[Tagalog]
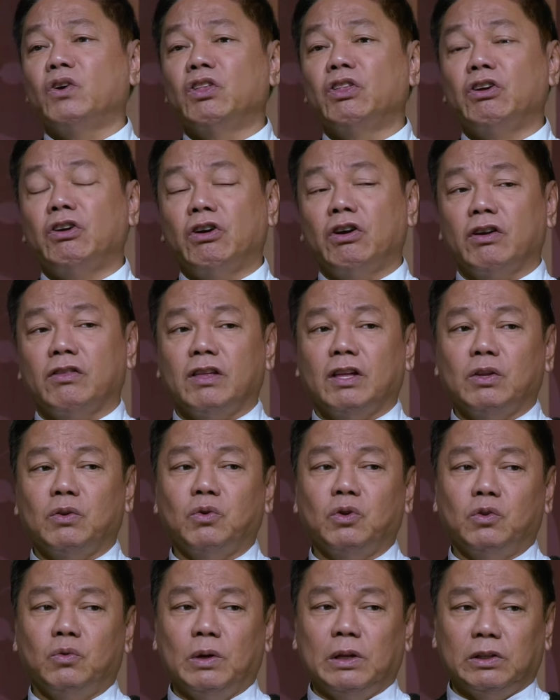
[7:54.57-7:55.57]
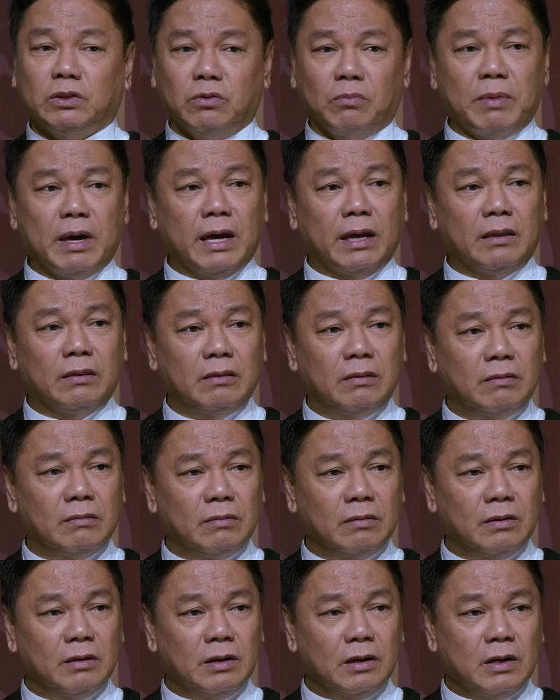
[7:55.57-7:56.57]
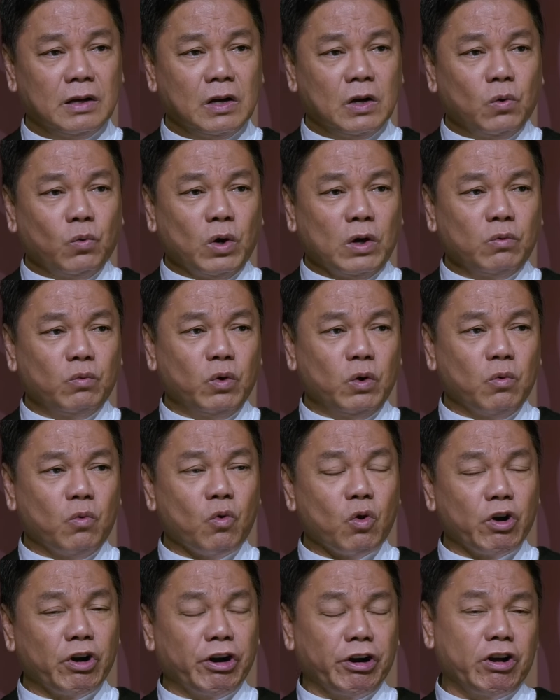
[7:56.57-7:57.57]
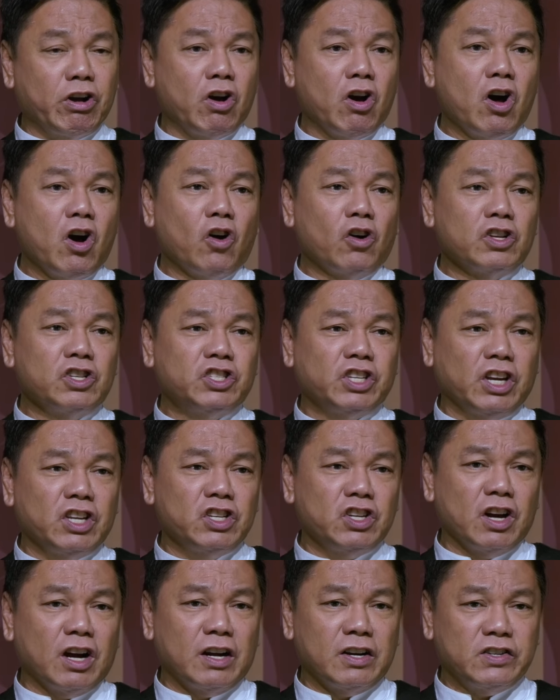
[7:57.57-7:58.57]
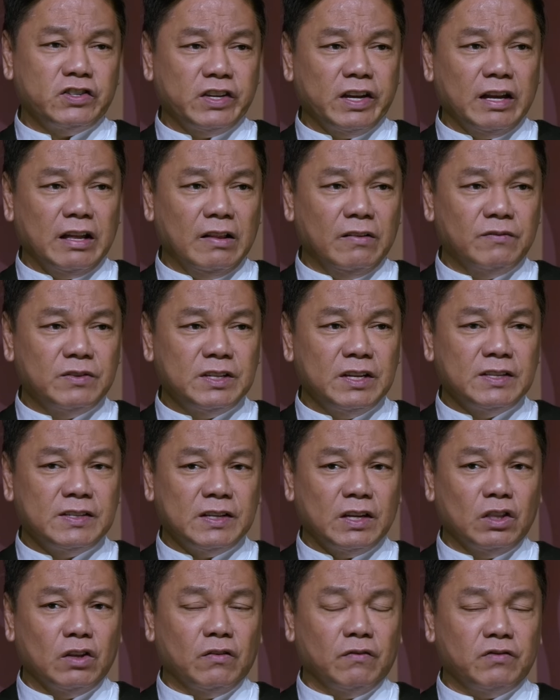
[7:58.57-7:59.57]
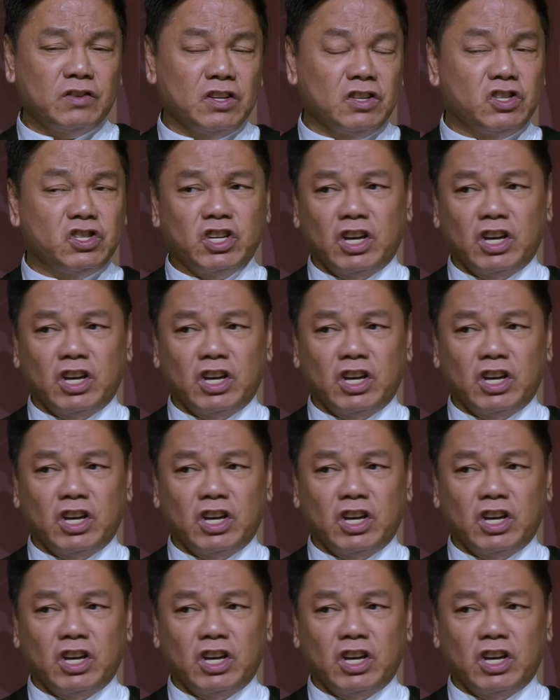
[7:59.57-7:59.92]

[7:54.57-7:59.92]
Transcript: on earth and goodwill to men when we work on changing ourselves instead of in